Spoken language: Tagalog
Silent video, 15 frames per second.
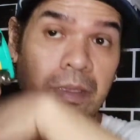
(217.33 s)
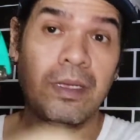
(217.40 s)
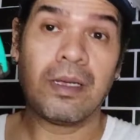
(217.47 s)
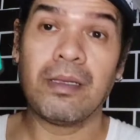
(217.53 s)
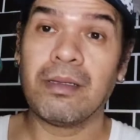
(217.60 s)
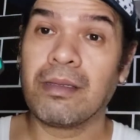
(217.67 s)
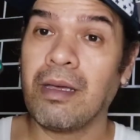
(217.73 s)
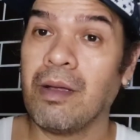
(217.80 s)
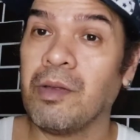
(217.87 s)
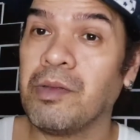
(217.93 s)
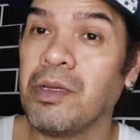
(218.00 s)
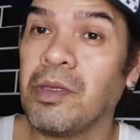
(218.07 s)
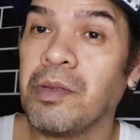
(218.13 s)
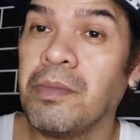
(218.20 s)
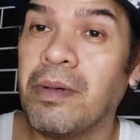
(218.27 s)
Hindi ka natalo
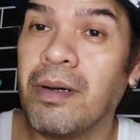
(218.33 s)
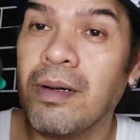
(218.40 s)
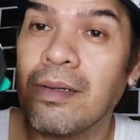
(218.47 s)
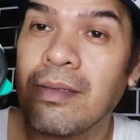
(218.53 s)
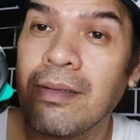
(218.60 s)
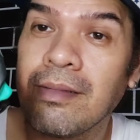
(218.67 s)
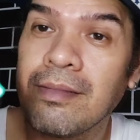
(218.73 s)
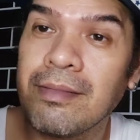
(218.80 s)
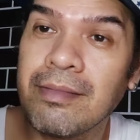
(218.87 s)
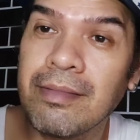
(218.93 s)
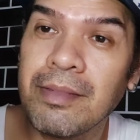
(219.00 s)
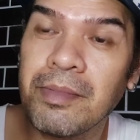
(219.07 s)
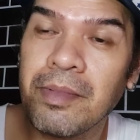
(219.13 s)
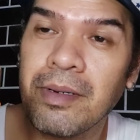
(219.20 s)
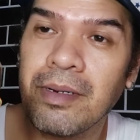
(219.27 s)
dito mga kating,
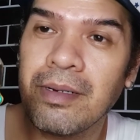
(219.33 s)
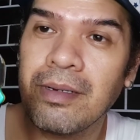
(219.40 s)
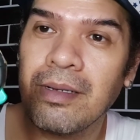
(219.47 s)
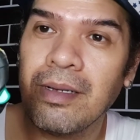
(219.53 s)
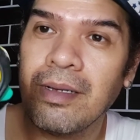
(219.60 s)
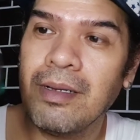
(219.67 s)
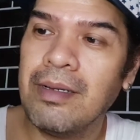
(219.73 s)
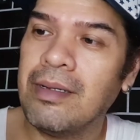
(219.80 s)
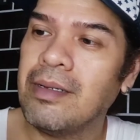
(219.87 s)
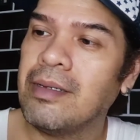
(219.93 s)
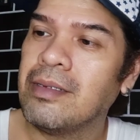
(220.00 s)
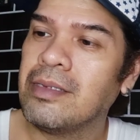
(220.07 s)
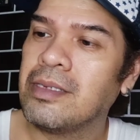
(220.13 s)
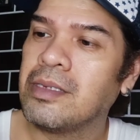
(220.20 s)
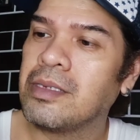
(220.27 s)
di ba?
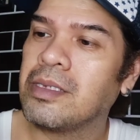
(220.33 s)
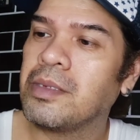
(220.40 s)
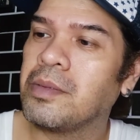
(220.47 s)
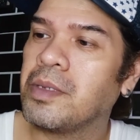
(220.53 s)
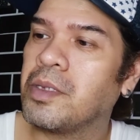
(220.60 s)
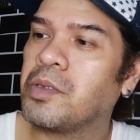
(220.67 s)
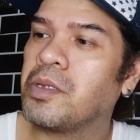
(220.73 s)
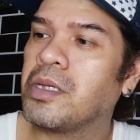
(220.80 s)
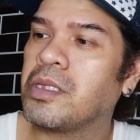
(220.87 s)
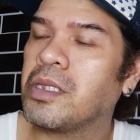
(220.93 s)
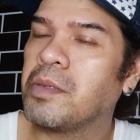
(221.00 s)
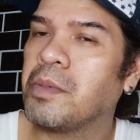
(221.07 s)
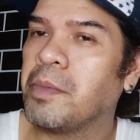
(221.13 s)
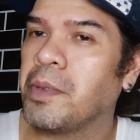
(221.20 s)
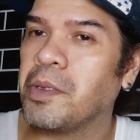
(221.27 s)
Sa, so, sa, so, ito yata
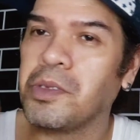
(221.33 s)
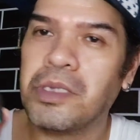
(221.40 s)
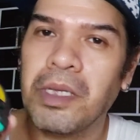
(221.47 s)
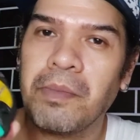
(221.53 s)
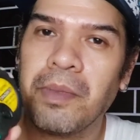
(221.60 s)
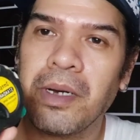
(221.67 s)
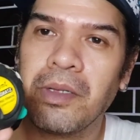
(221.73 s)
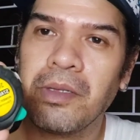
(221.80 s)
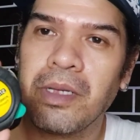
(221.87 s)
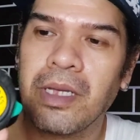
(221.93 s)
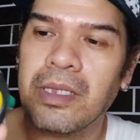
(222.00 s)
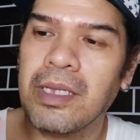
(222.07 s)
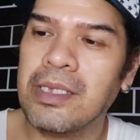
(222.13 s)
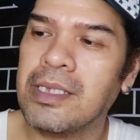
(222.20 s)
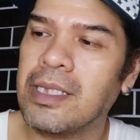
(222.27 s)
nabibili sa ibang ano
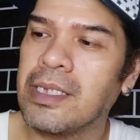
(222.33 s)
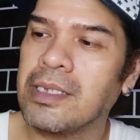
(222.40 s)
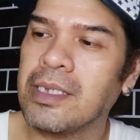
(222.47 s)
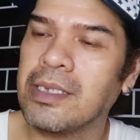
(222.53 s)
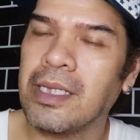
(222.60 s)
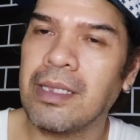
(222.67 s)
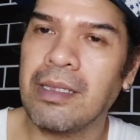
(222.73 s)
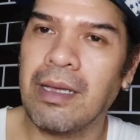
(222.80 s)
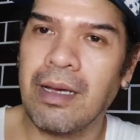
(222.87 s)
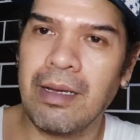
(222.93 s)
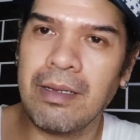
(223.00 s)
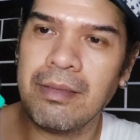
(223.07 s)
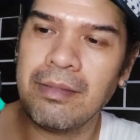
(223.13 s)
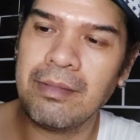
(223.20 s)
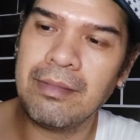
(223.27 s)
yata. It's nasa sandaan.